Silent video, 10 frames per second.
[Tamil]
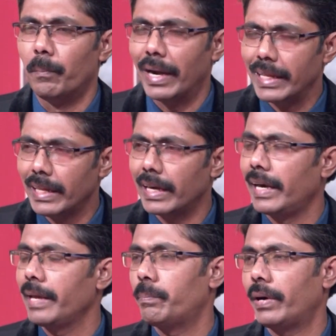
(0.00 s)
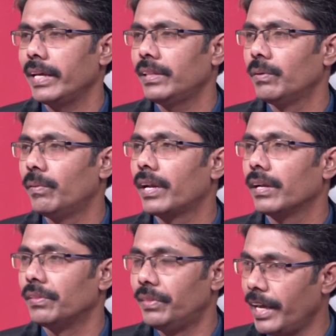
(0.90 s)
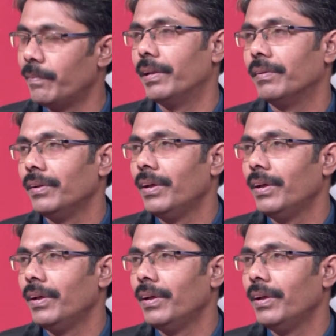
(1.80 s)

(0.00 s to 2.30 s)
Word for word: மனிதர்களை படைத்தவர் தேவன்